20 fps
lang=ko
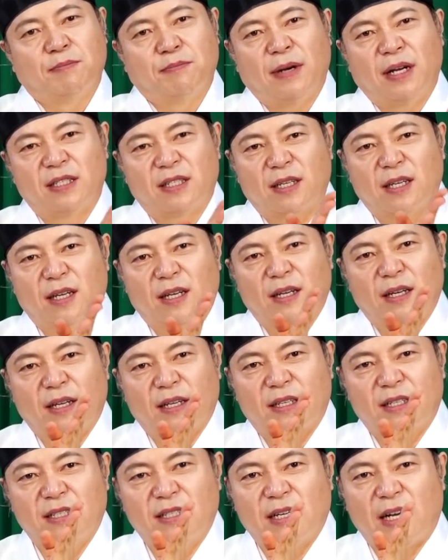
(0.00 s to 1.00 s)

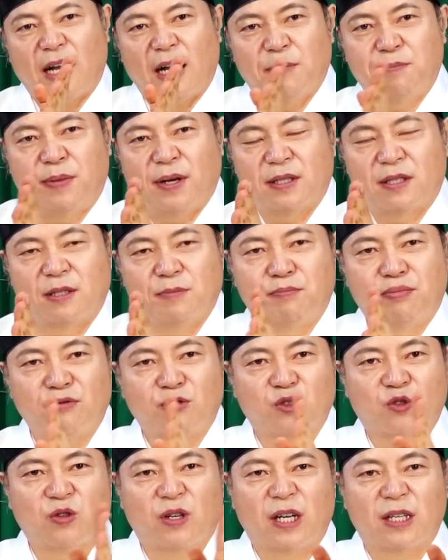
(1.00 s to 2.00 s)
만약에 그 아파트
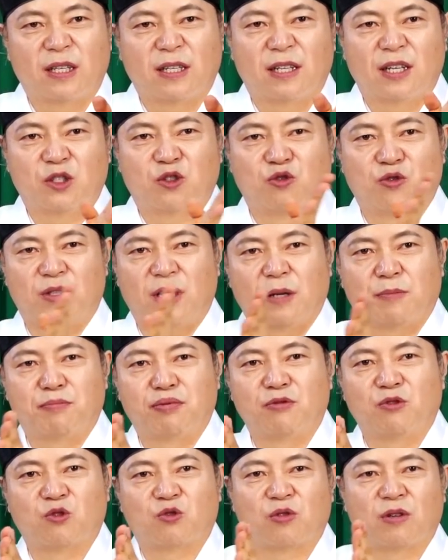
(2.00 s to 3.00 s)
풍수라든가 주택
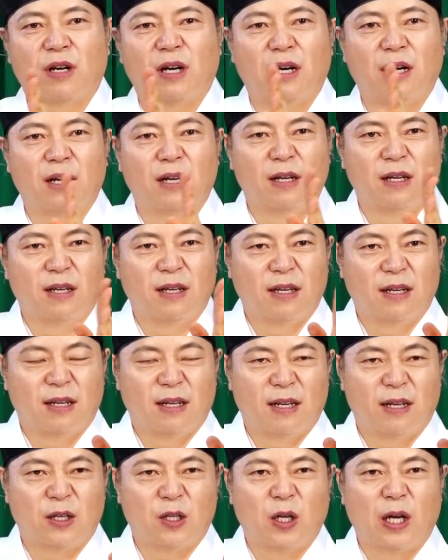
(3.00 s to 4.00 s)
풍수가
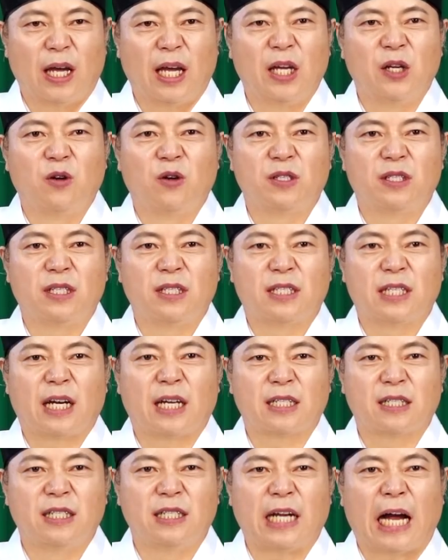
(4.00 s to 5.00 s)
에너지
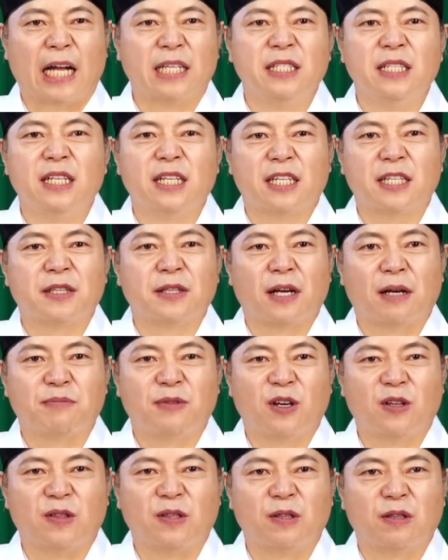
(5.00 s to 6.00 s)
장을 안
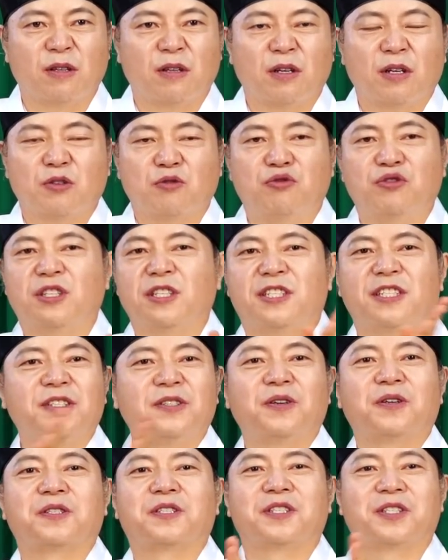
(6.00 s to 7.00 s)
일으킨다면 굳이
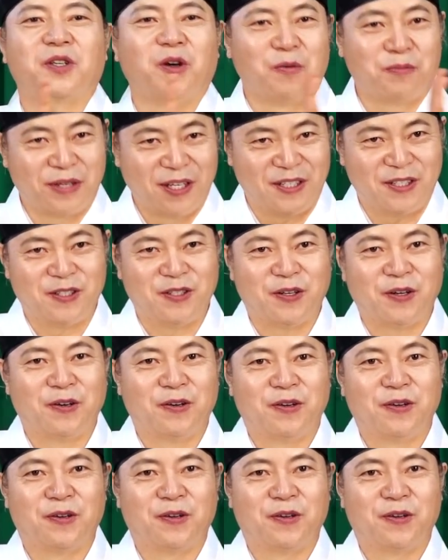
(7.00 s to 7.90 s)
신경 쓸 게 없겠지요.